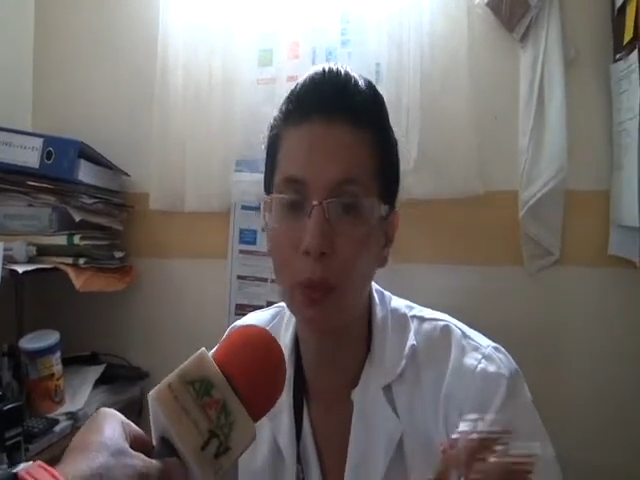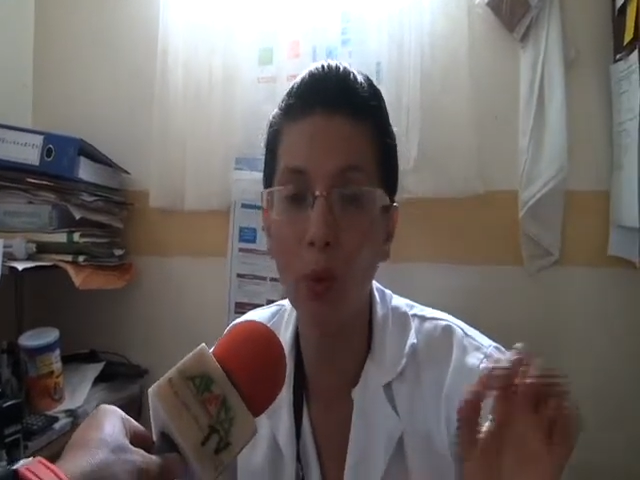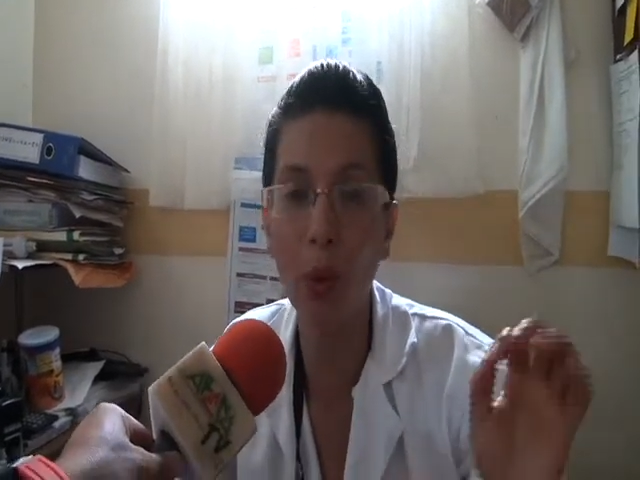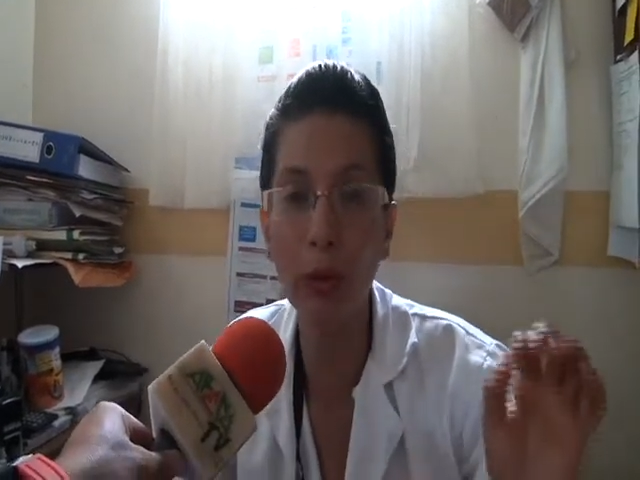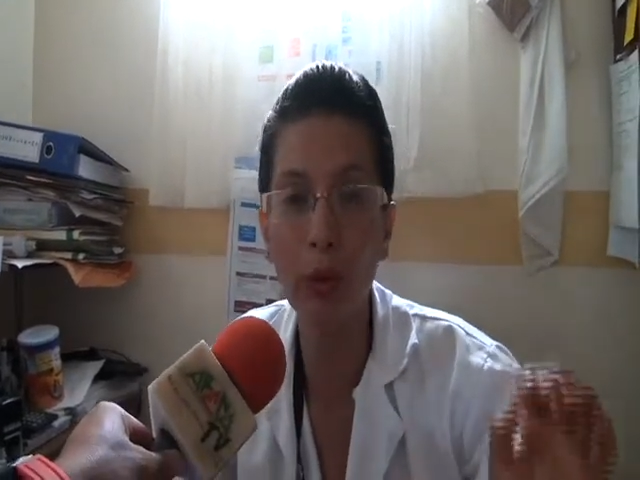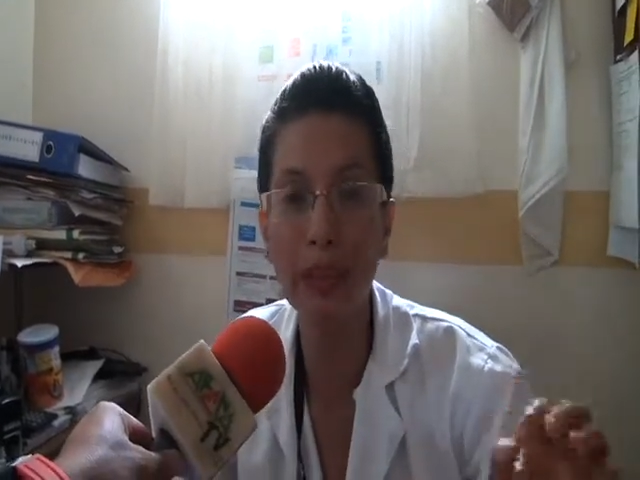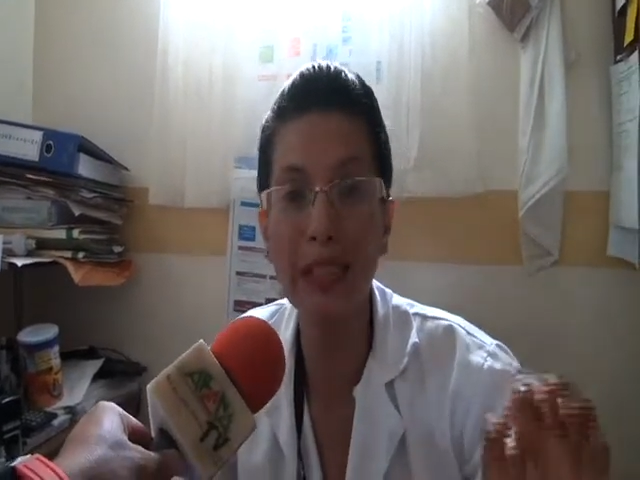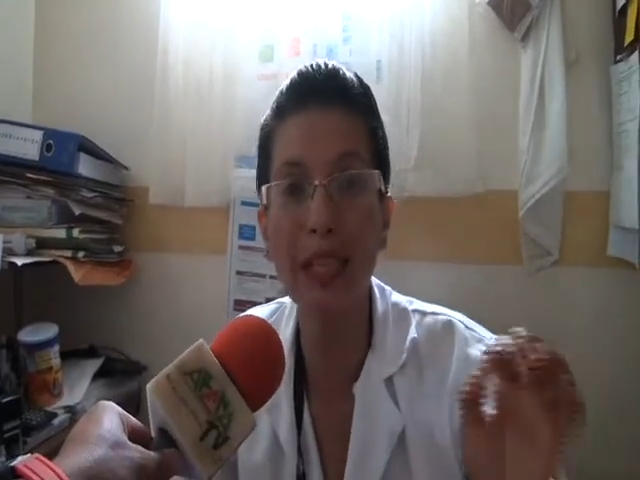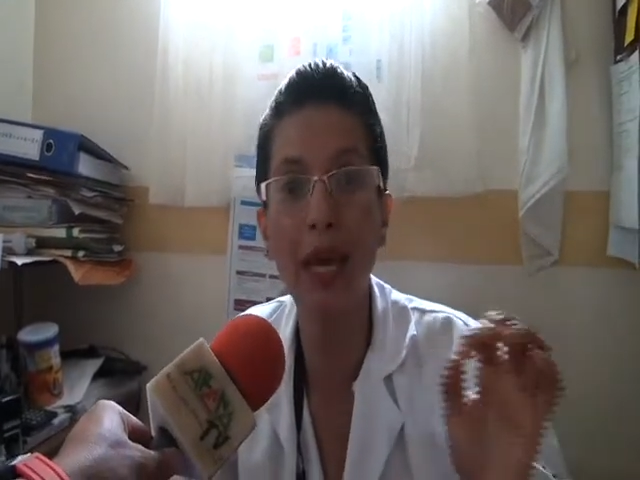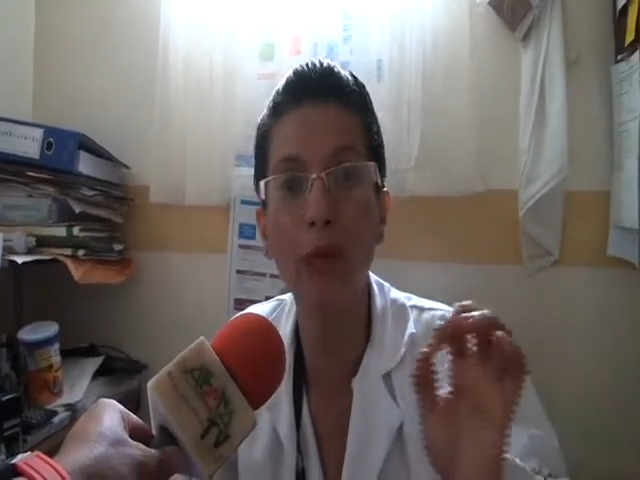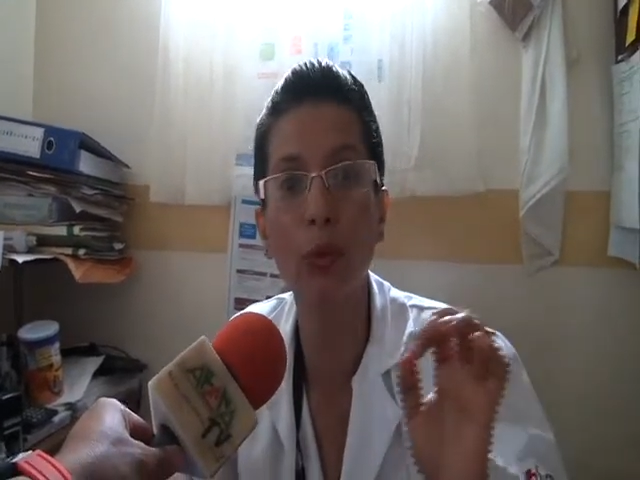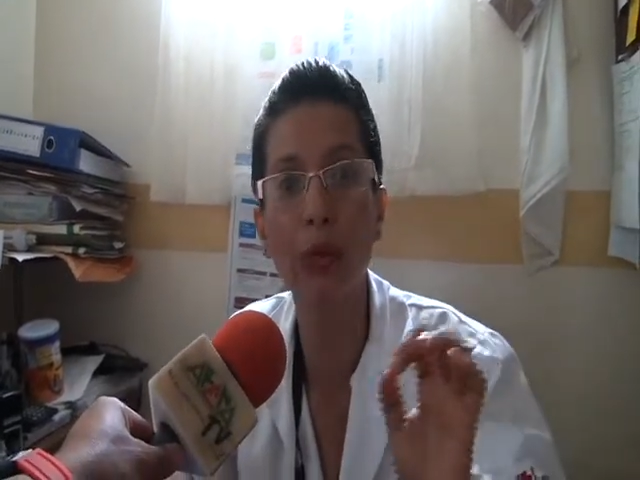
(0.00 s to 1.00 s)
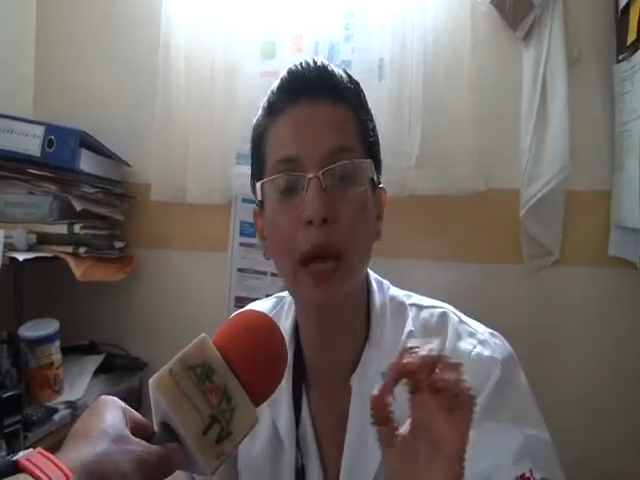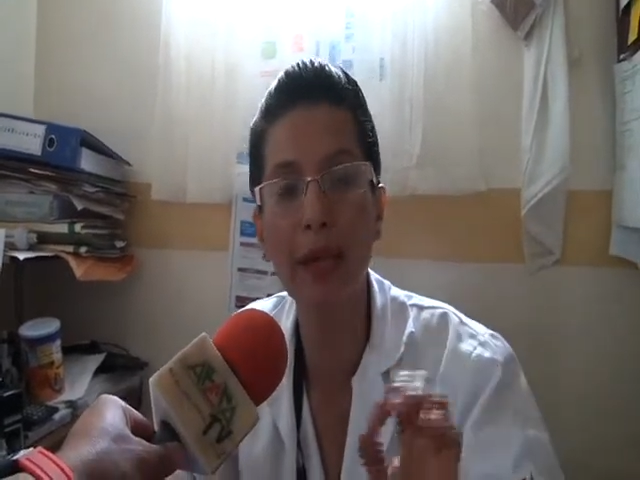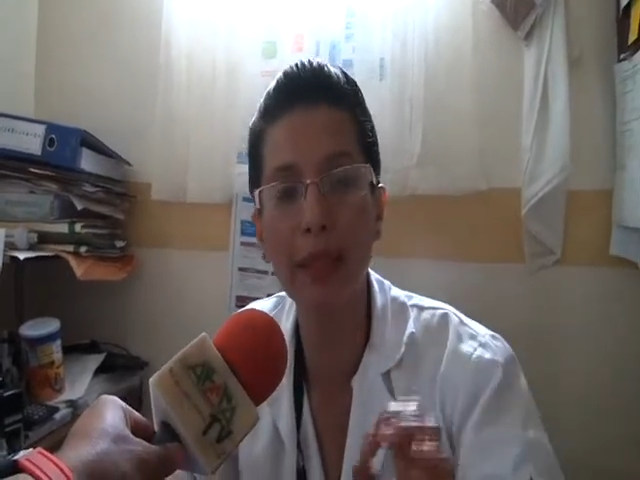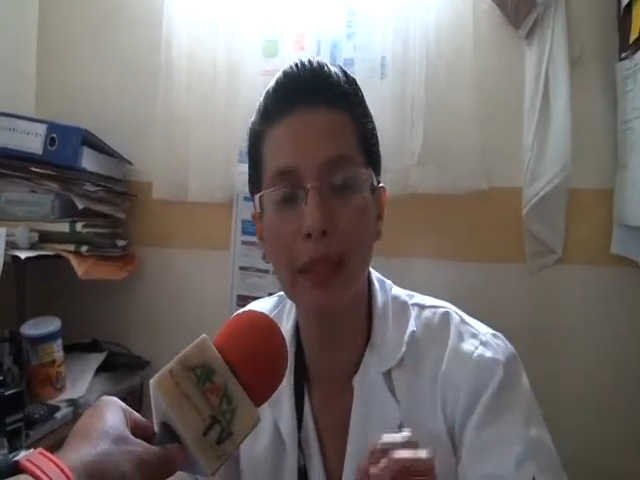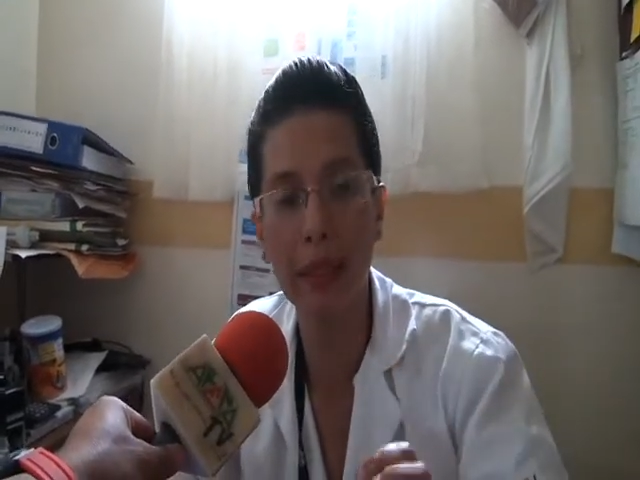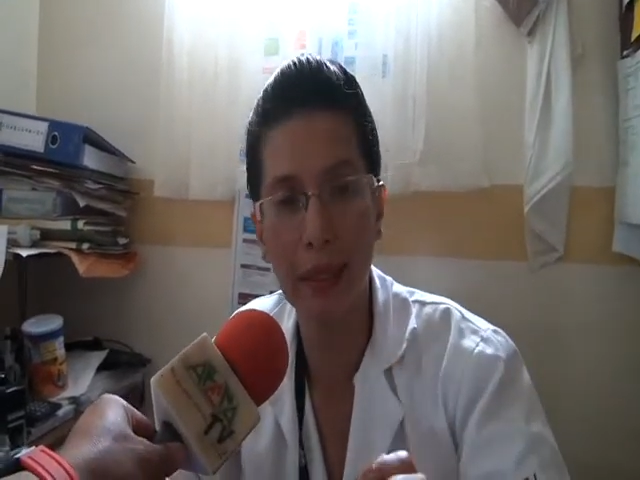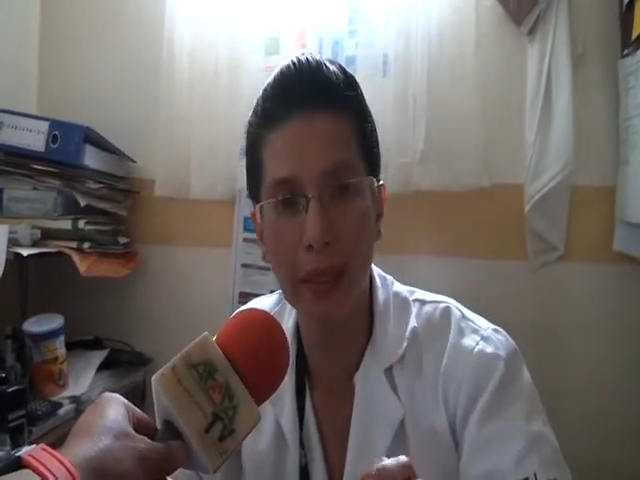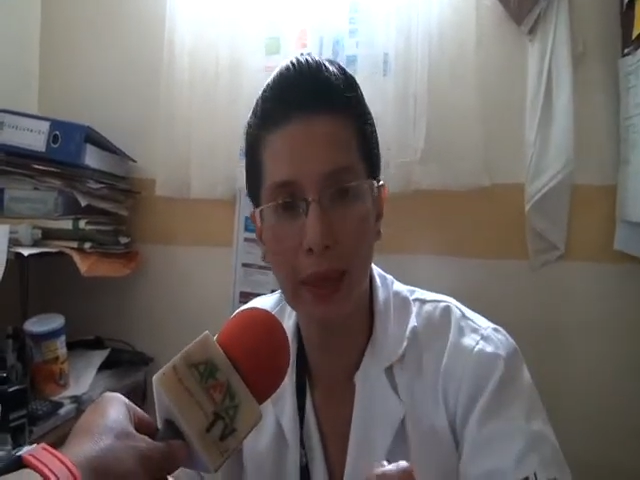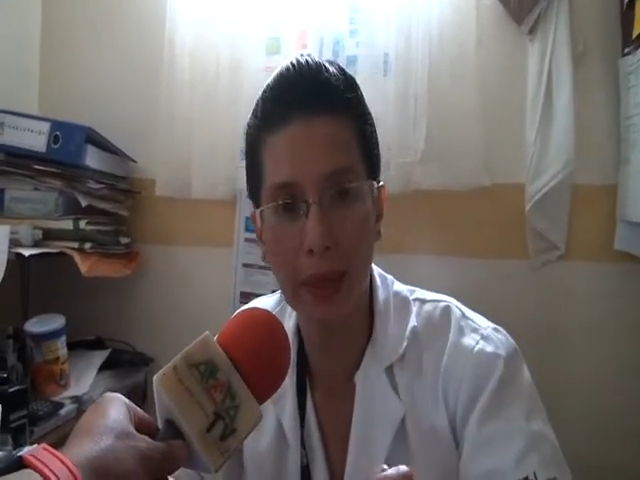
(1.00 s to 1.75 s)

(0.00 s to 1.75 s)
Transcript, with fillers: son o no saludables